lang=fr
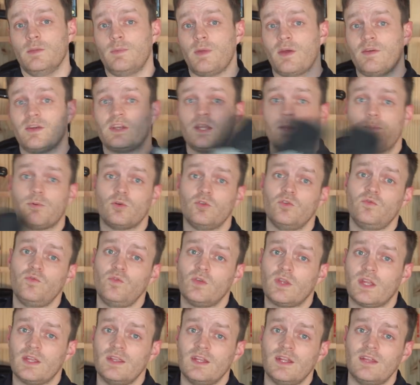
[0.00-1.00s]
eh bien avec les produits
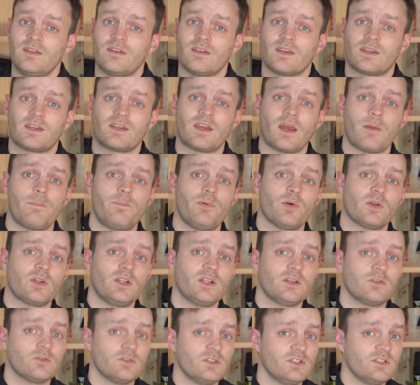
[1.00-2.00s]
Vulcanet qu'importe
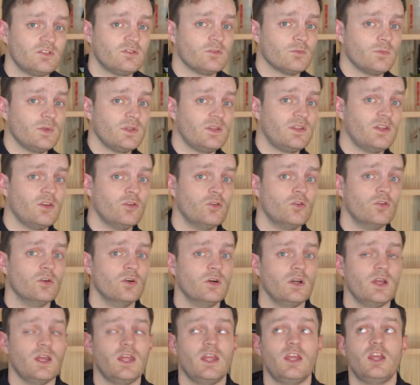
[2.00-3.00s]
les conditions
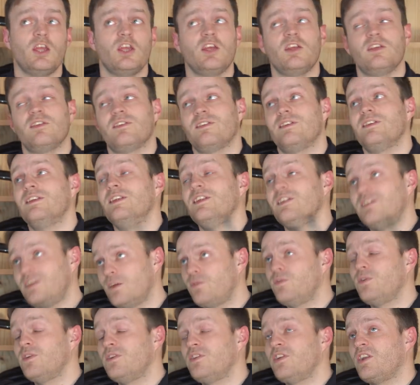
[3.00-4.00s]
météo, et il est
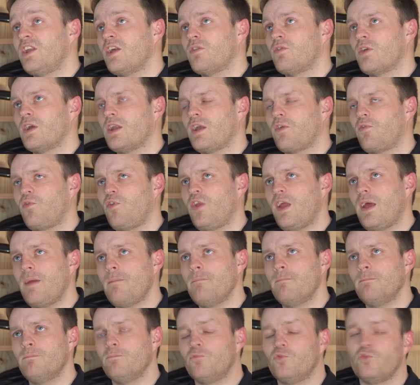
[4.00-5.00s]
difficile d'avoir la
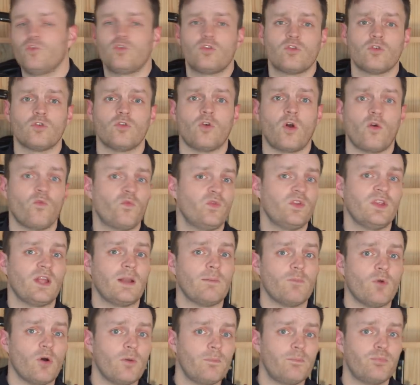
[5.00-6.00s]
flemme, vu que
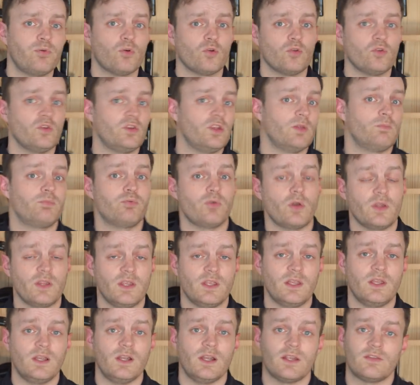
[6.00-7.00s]
finalement pour le
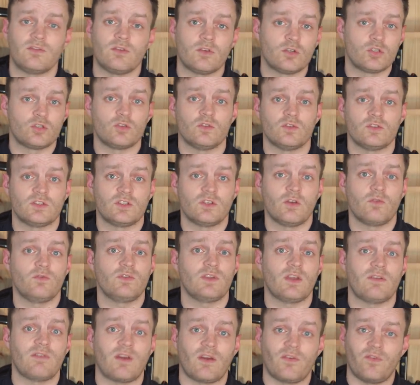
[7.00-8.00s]
déployer, la seule chose que
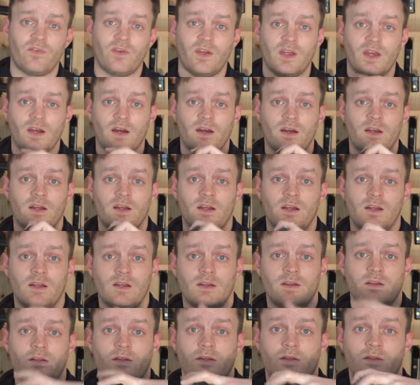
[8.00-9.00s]
vous avez à faire,
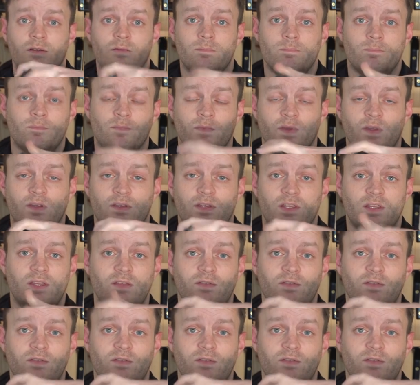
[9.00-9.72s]
c'est